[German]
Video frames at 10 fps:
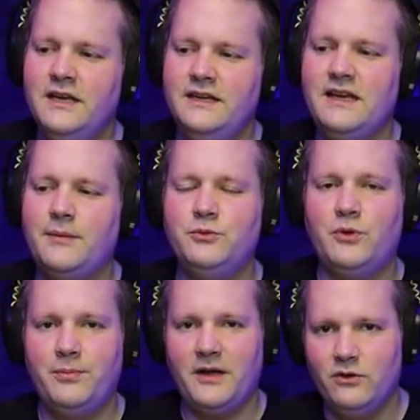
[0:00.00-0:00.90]
Ihr habt
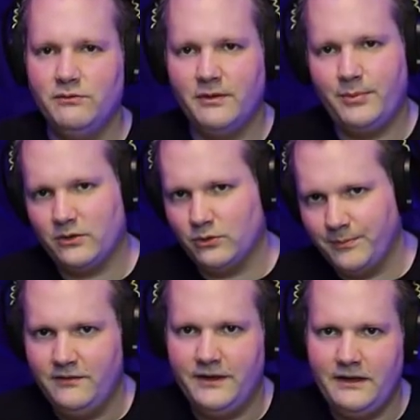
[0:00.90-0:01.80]
überhaupt keine Umverpackung.
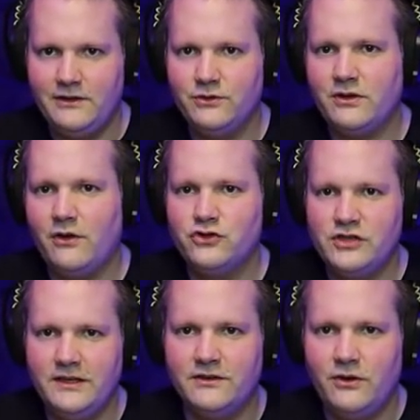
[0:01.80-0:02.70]
Wenn ihr also drauf steht,